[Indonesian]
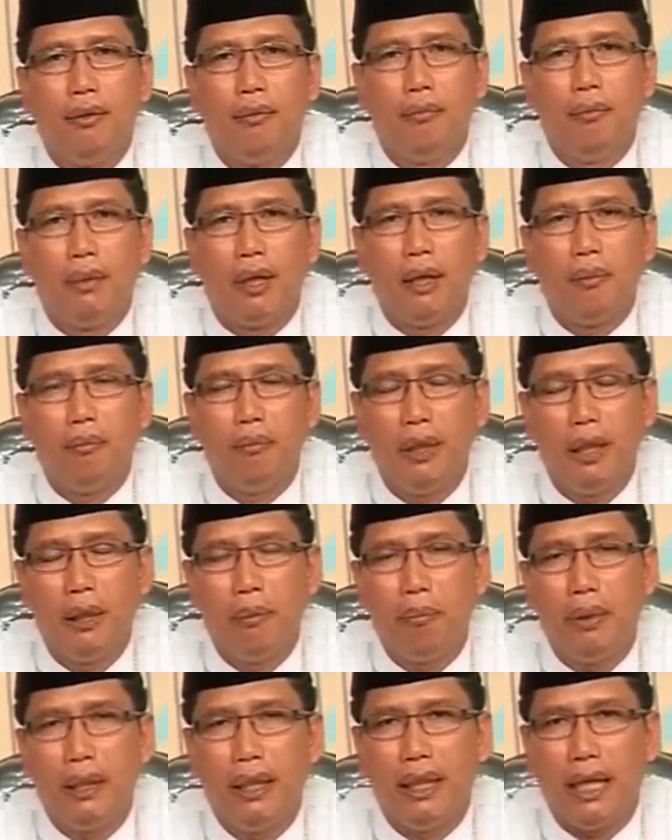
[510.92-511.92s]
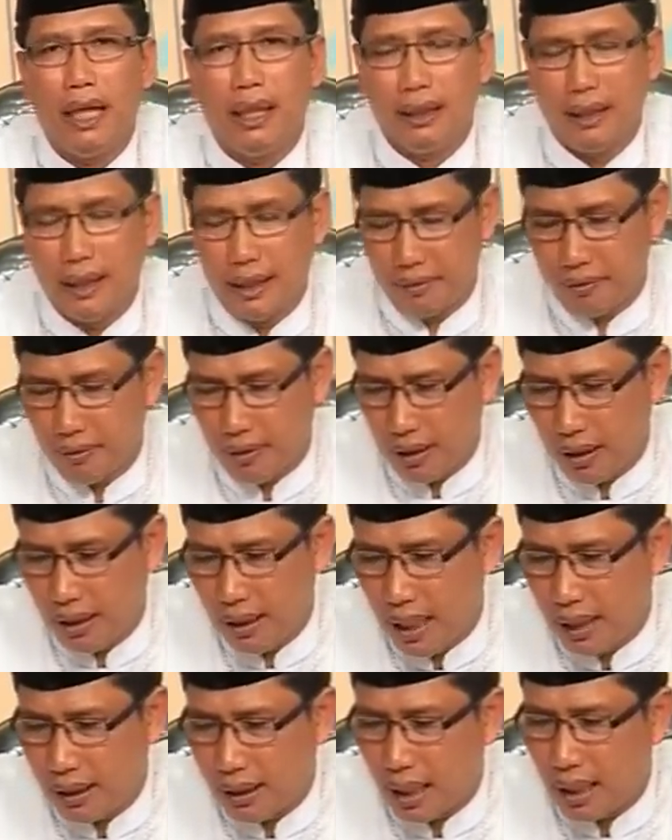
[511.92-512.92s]
mengambil peringatan.
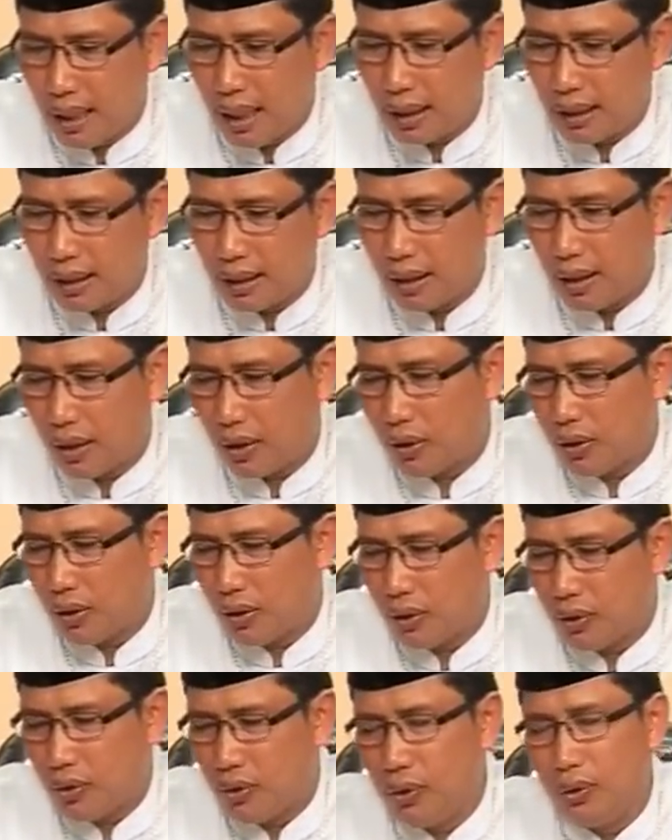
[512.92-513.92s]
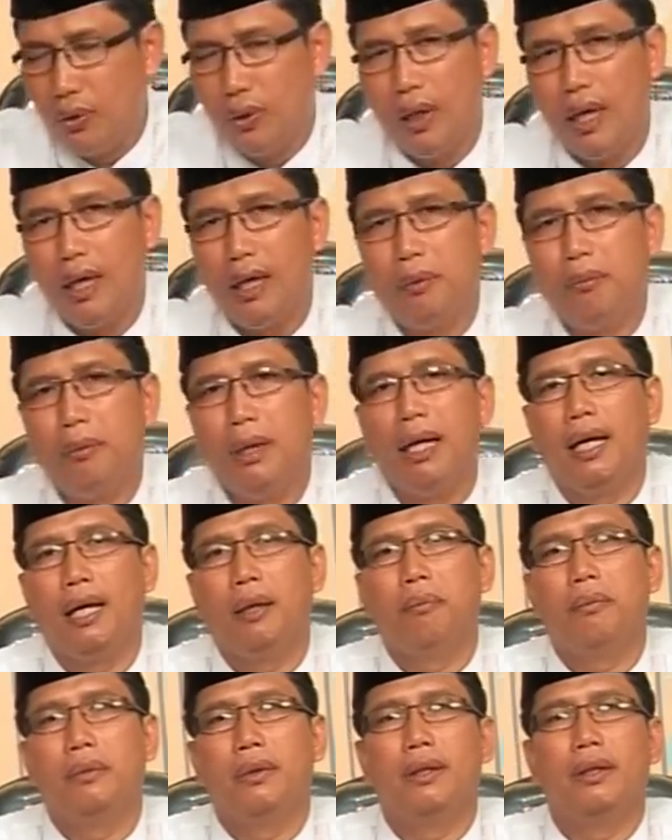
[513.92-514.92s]
Liyatadzakkara ulul
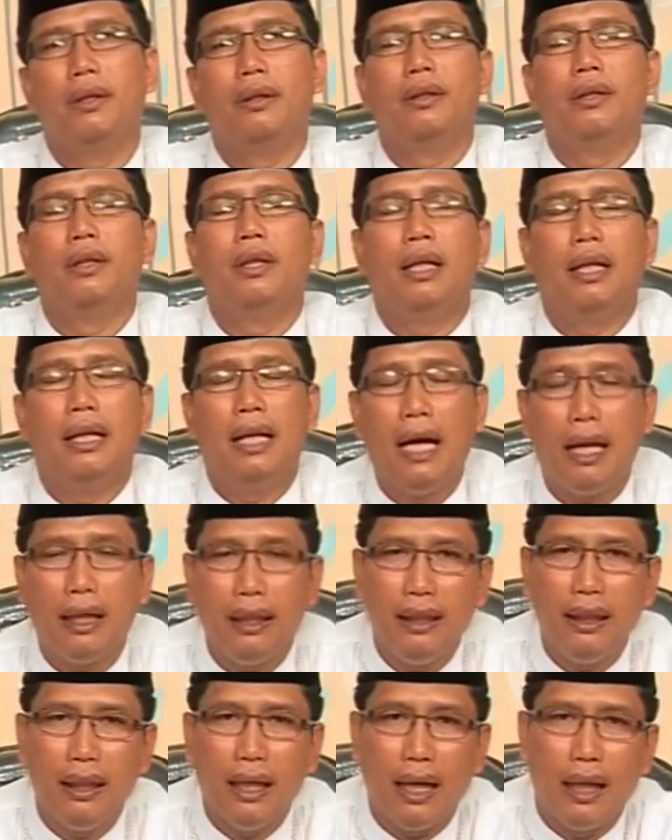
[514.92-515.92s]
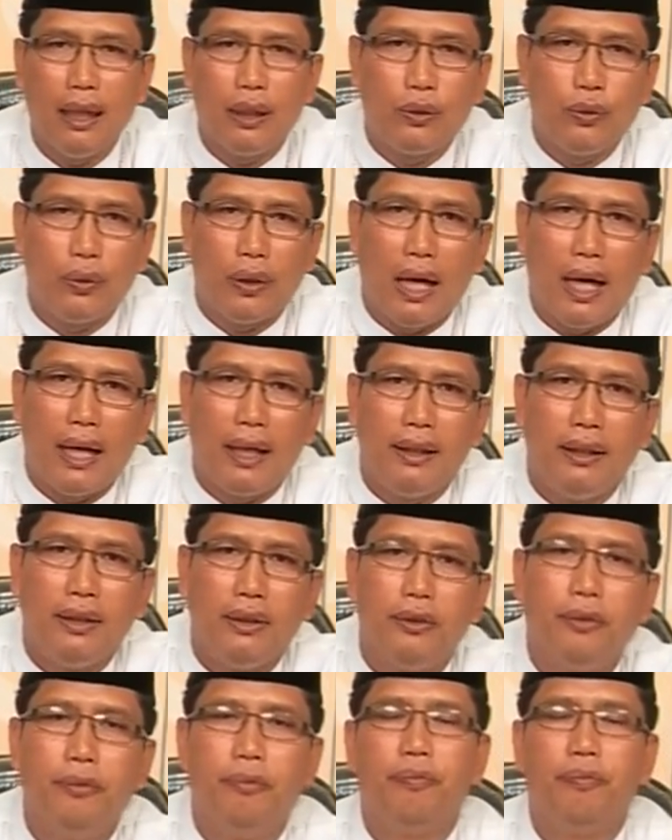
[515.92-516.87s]
albab dari Al-Qur'an itu.